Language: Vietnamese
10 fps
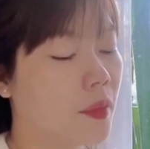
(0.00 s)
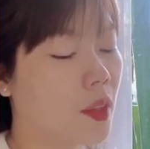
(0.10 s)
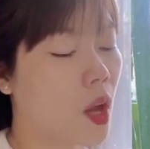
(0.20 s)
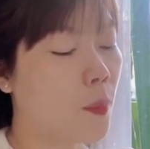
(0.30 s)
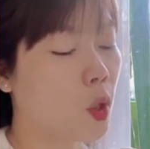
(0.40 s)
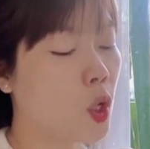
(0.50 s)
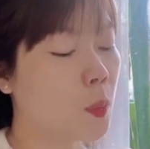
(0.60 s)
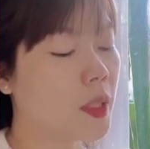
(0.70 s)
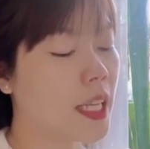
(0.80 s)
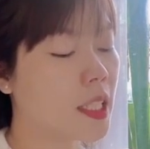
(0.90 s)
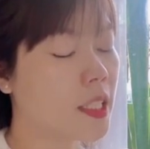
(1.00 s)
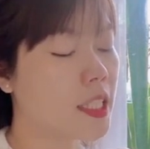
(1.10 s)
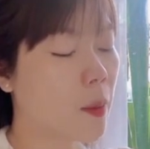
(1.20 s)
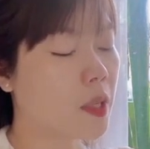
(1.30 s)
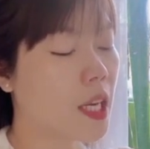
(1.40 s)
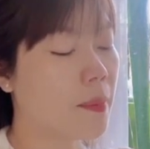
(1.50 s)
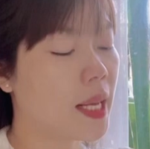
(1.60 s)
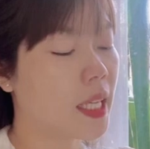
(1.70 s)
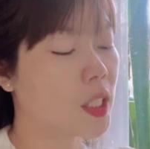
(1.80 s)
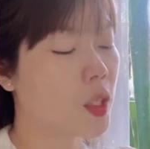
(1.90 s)
Nói một lúc thì tự chọc cười
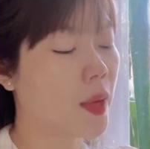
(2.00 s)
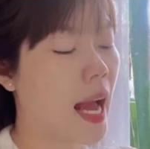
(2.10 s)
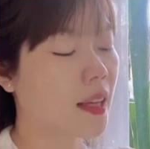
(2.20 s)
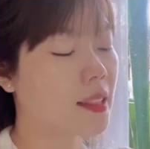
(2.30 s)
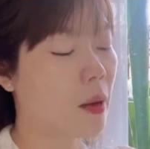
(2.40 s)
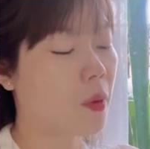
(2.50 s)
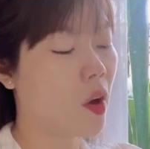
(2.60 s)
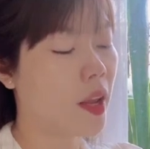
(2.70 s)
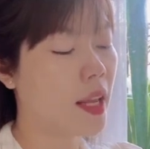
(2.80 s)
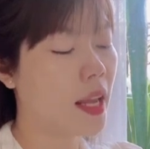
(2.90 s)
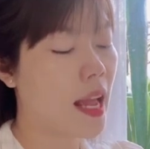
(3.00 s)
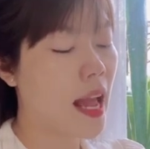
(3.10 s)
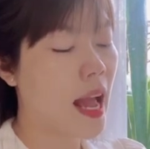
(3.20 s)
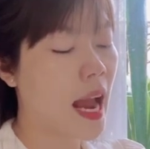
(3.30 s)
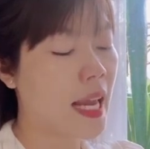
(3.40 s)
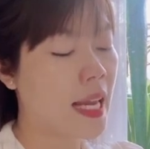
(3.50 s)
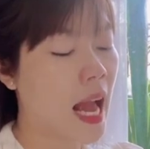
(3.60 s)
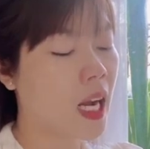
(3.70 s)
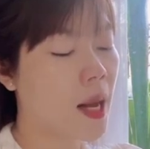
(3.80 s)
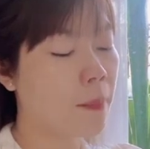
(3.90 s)
mình rồi hắng giọng nói. Hay
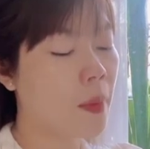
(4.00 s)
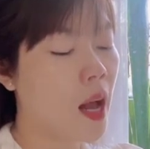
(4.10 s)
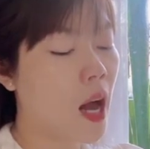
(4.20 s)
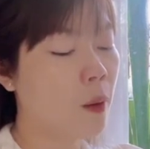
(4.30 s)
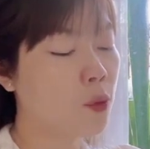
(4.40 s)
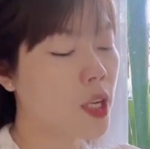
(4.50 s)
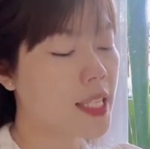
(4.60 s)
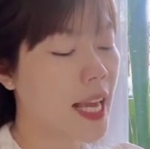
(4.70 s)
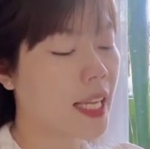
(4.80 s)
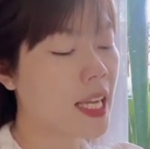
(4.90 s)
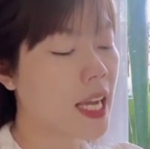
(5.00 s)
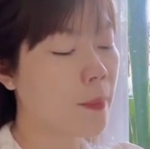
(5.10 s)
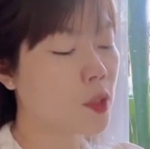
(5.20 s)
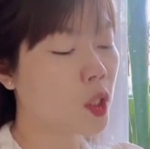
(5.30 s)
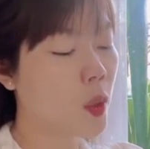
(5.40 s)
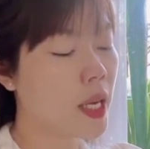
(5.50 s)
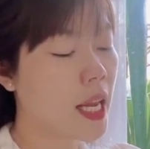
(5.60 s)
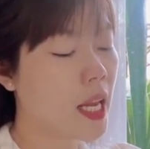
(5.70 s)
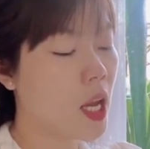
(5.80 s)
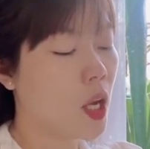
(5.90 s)
A Khâm, ông truyền dạy kinh nghiệm cho tôi
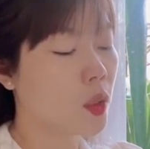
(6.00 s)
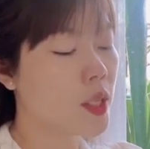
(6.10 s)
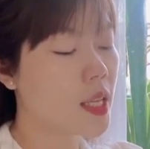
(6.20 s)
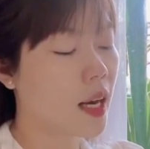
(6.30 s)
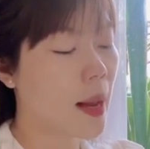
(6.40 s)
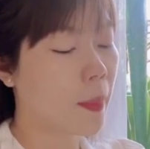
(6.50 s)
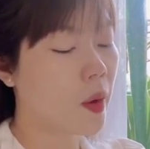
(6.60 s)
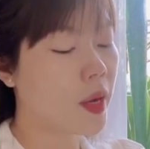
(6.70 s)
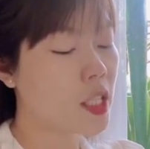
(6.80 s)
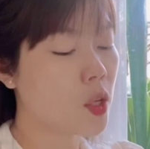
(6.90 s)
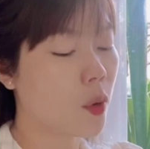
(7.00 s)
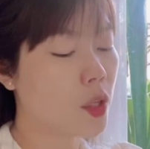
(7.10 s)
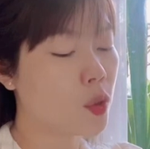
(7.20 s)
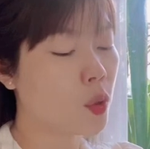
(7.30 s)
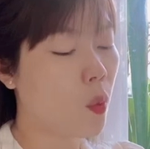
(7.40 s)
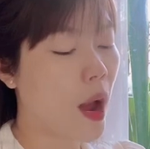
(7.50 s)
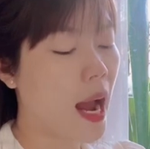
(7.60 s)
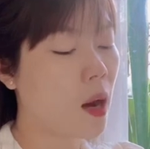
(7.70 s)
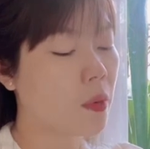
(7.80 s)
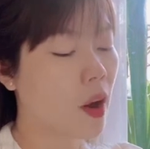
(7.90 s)
đi. Tôi sợ gặp cậu ấy rồi, run
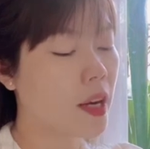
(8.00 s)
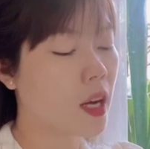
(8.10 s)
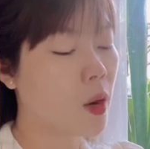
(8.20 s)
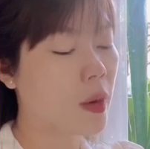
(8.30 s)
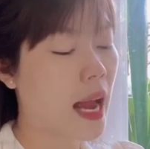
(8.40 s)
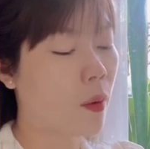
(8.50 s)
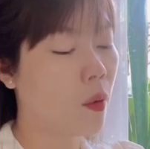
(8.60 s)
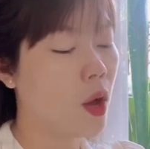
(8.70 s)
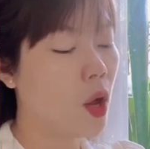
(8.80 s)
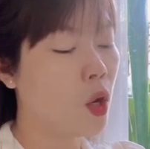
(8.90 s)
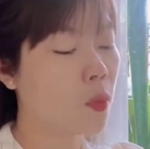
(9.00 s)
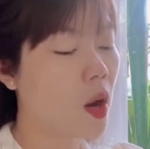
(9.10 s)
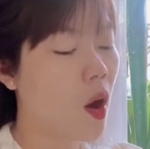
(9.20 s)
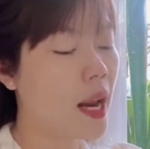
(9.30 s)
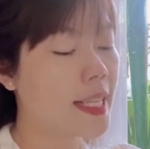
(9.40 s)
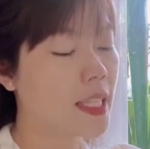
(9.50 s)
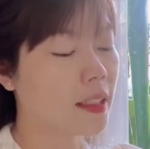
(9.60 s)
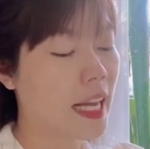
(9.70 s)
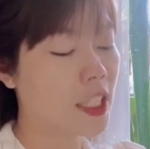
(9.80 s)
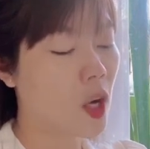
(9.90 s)
quá, không nói được câu nào. Lúc đó lại
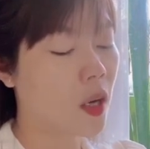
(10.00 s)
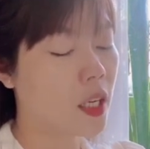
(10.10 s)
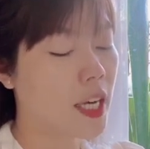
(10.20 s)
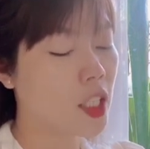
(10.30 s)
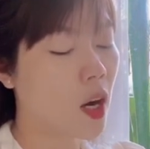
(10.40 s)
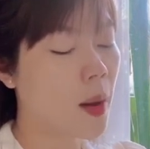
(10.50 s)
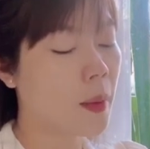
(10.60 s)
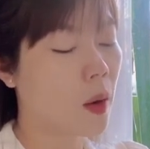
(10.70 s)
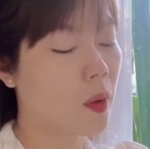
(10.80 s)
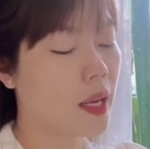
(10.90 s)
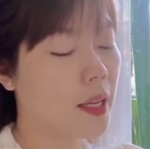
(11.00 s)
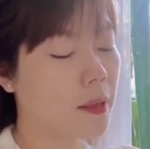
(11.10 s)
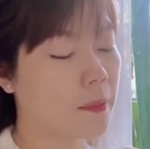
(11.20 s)
trở thành trò cười cho lớp cậu ấy.